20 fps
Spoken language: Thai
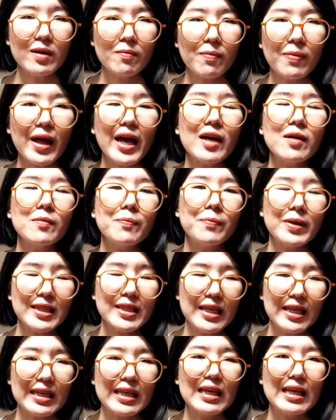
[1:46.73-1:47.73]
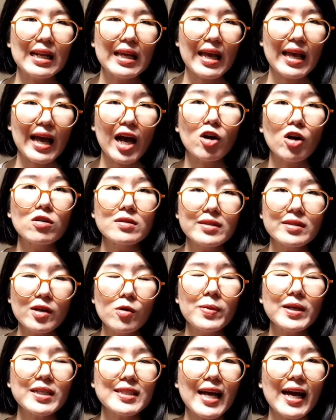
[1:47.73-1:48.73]
ยนแปลงปฏิกิริยาของเซลล์
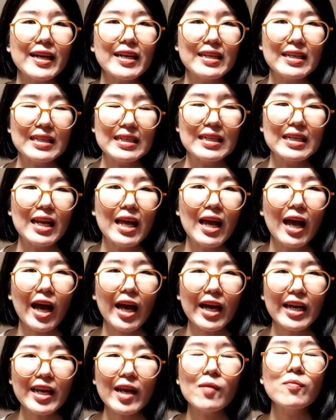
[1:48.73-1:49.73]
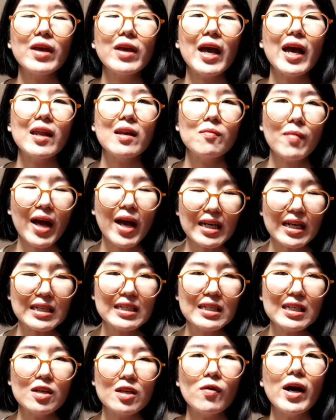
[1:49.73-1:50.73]
ประสาทอื่นๆให้ทำงานมากขึ้
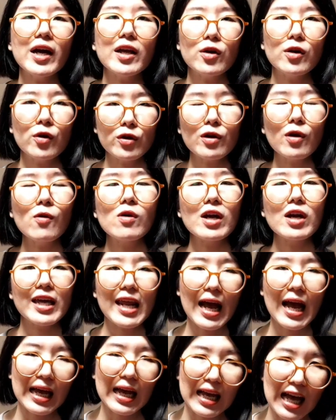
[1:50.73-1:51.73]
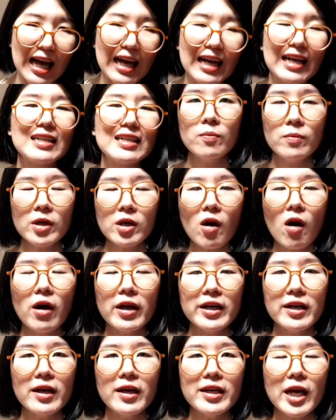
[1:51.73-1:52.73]
นหรือว่าลดลงก็ได้ค่ะเมื่อก่อน
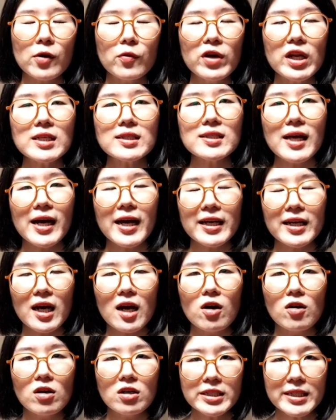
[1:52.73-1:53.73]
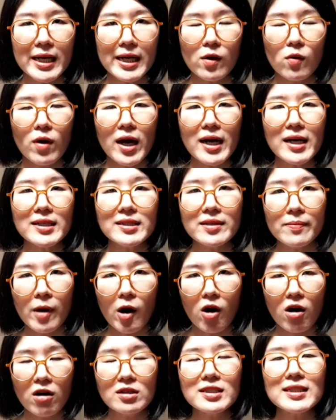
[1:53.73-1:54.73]
เนี่ยนักวิทยาศาสตร์เขาเข้าใจว่าสม
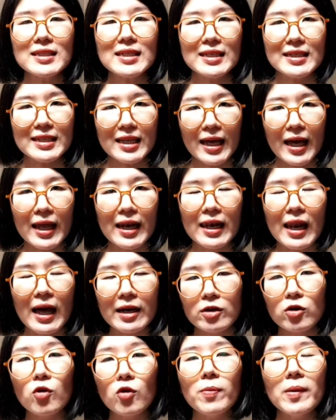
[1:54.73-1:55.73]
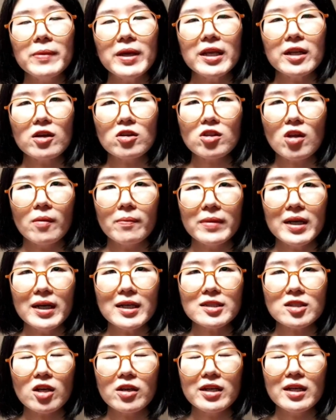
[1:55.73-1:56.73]
องจะเกิดการหลั่งโดปามีนก็ต่อเมื่อ
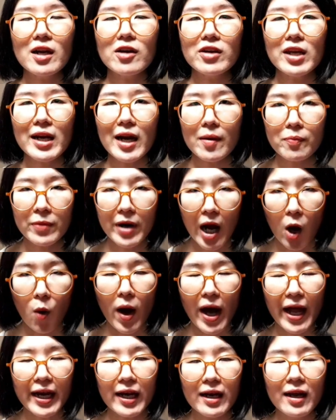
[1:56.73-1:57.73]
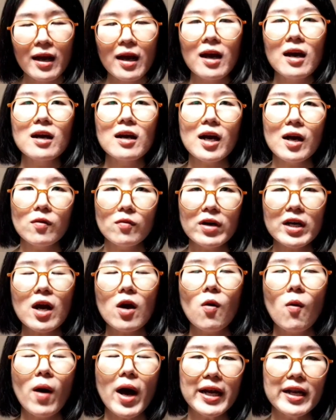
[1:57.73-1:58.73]
ตอนที่เราได้รับรางวัลคำว่ารา
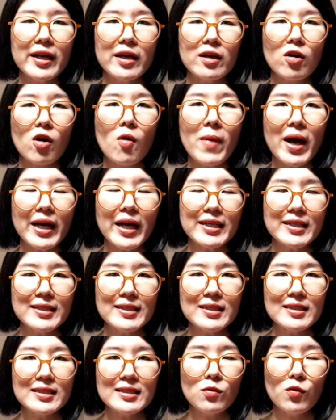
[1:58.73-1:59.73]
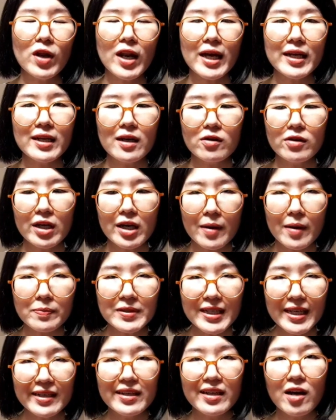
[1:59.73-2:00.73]
งวัลเนี่ยก็หมายถึงเวลาที่เราได้รับ
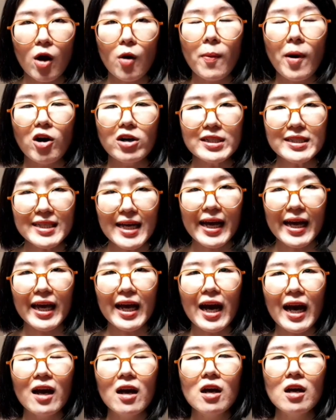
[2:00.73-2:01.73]
สิ่งที่เราพอใจค่ะ